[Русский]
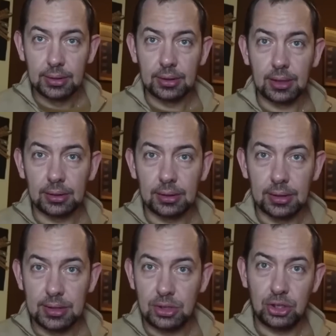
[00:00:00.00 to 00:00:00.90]
когда
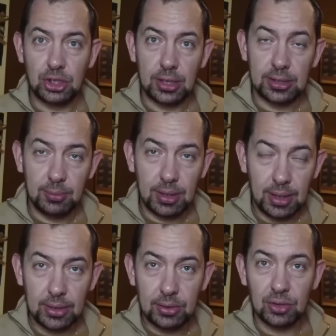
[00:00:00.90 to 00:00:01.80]
защищали
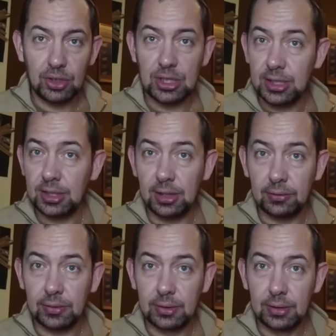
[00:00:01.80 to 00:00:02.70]
демократию, а нашли
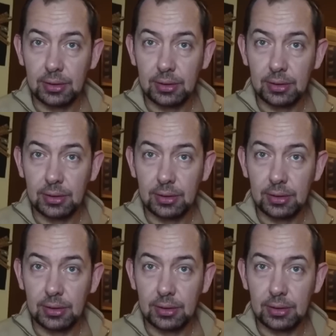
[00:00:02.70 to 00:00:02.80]
нефть.